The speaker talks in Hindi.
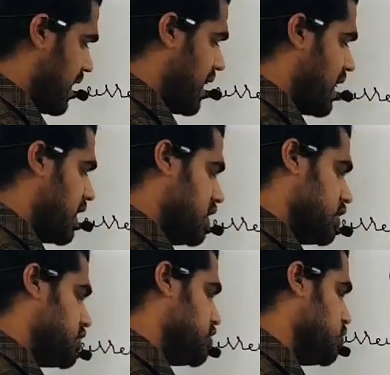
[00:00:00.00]
पढ़ा
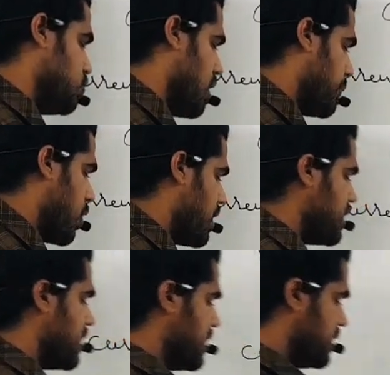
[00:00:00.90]
क्यू अपॉन
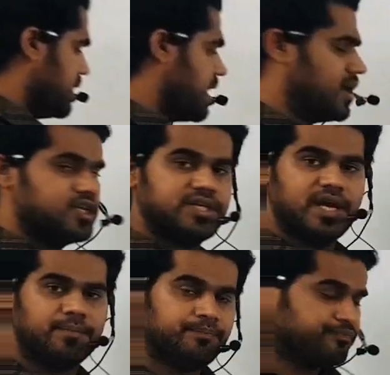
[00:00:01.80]
टी देख लीजिए